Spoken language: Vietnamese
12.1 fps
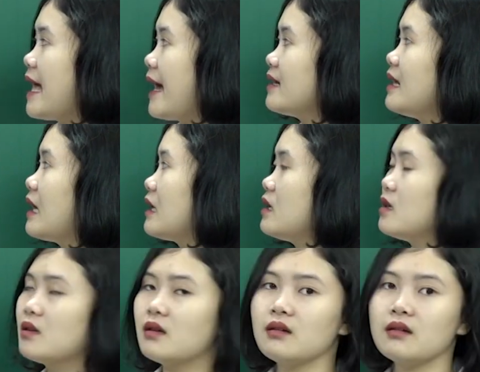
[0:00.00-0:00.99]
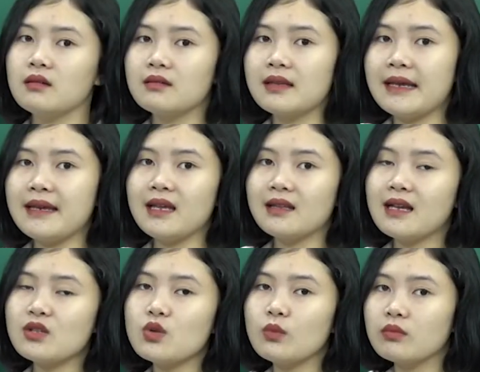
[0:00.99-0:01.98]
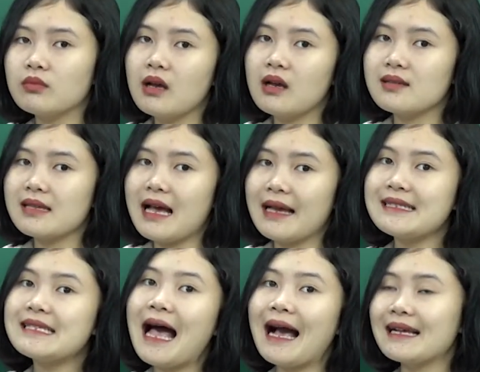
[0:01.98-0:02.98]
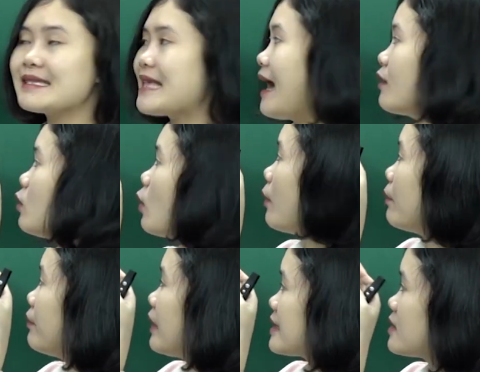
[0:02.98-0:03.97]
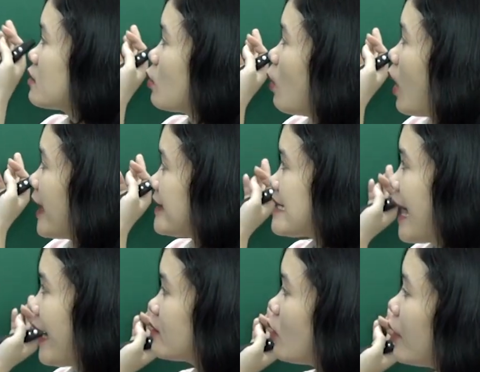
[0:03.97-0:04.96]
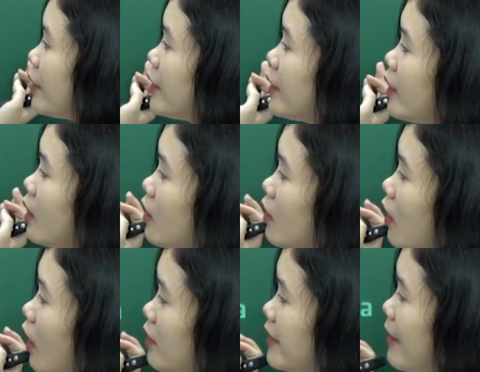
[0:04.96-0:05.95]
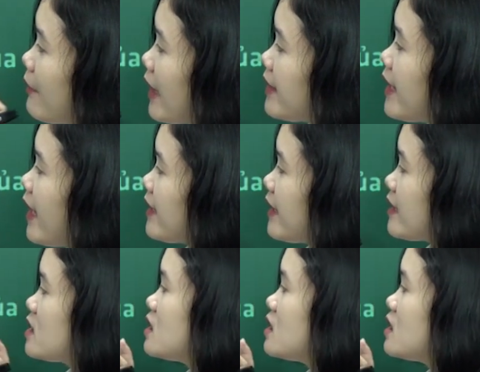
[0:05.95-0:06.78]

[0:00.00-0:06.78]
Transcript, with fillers: sáng là uh, thể hiện tác dụng ánh sáng, sáng của mặt của ánh sáng thôi. Còn đáp án D này,